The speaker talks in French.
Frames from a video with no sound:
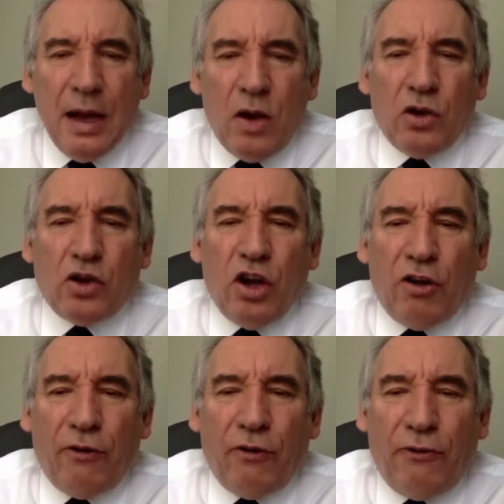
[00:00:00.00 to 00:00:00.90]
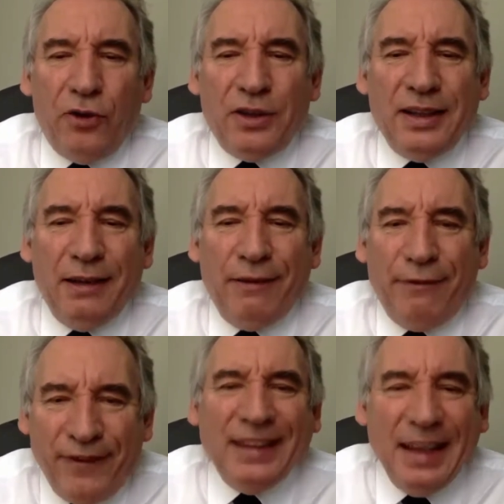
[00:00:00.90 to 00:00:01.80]
Encore faut-il
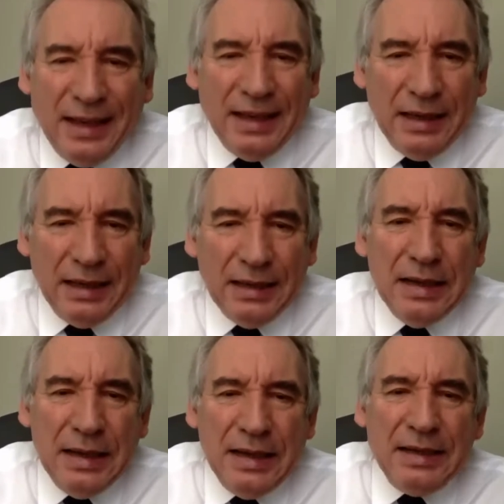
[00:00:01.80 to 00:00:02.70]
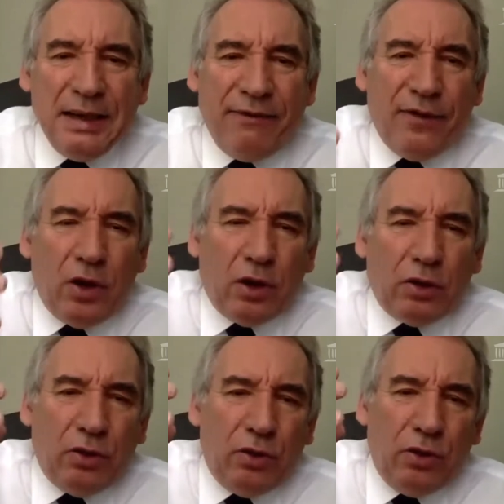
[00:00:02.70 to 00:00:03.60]
fédérer les
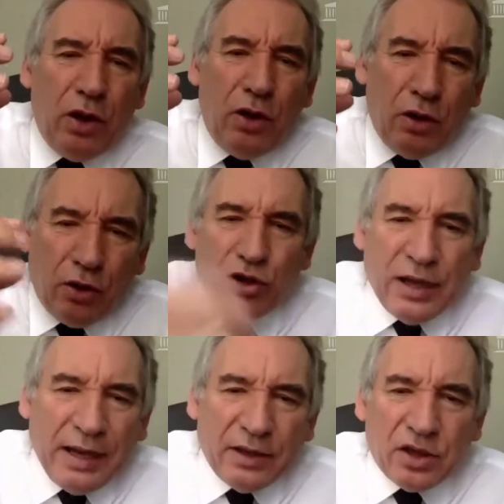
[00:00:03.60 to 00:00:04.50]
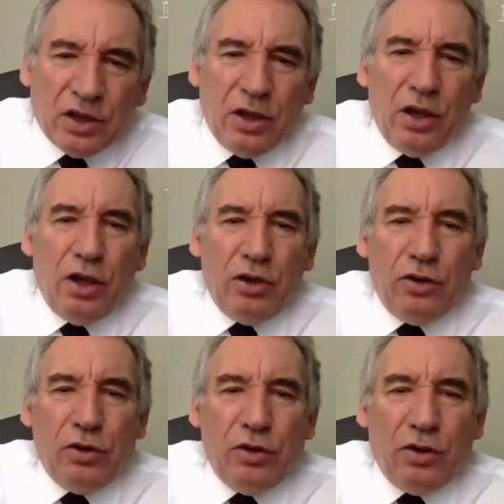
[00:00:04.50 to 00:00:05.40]
efforts de recherche,
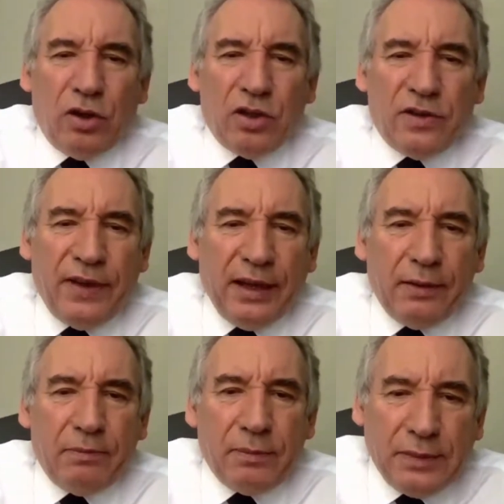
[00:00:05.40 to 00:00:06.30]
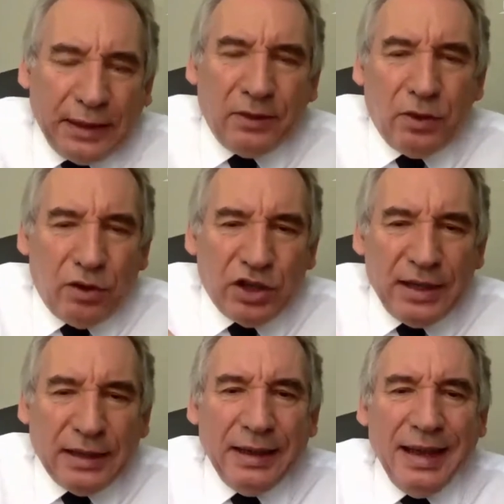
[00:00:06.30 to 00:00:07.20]
de transfert
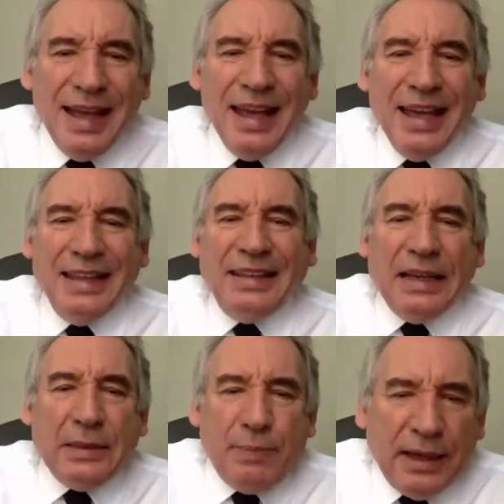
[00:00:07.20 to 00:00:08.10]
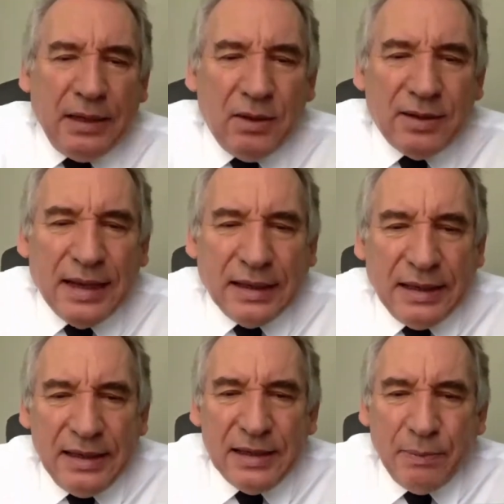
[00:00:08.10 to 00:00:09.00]
technologique et d'expérience
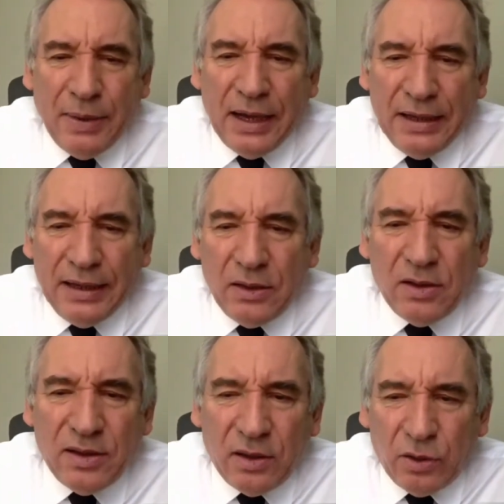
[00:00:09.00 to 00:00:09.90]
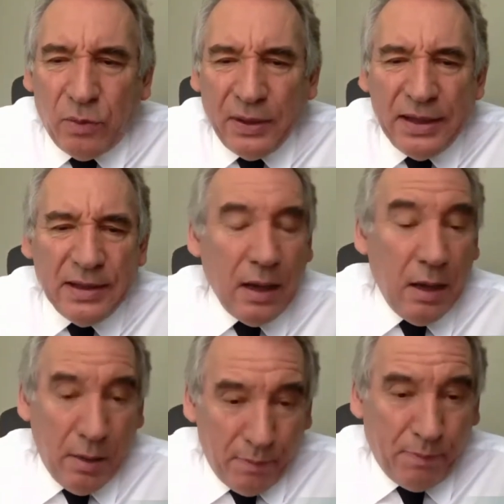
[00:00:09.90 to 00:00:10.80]
acquise par les grandes entreprises,
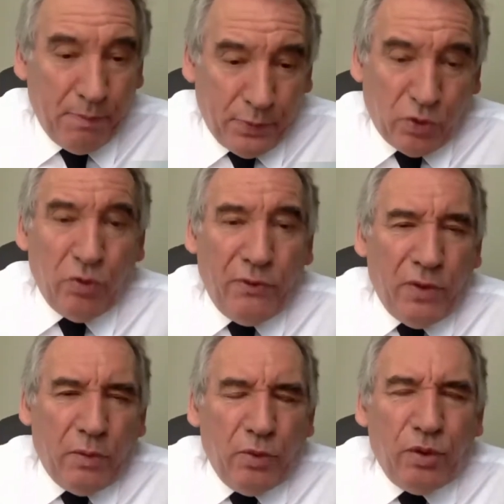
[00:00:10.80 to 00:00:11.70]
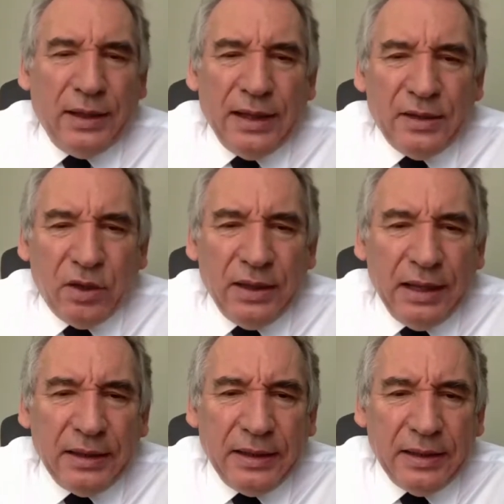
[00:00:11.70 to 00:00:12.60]
souvent
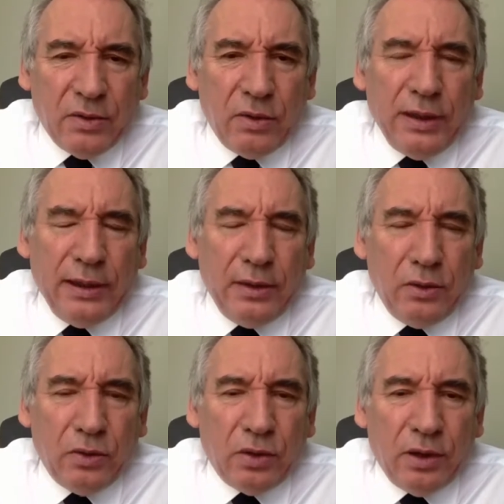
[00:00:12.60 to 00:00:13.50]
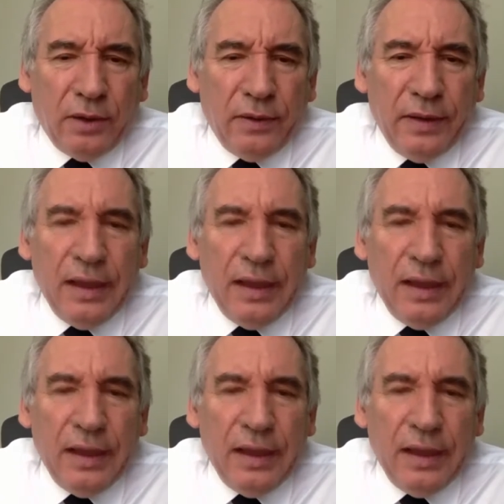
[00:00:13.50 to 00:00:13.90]
multinationales, qui sont les nôtres.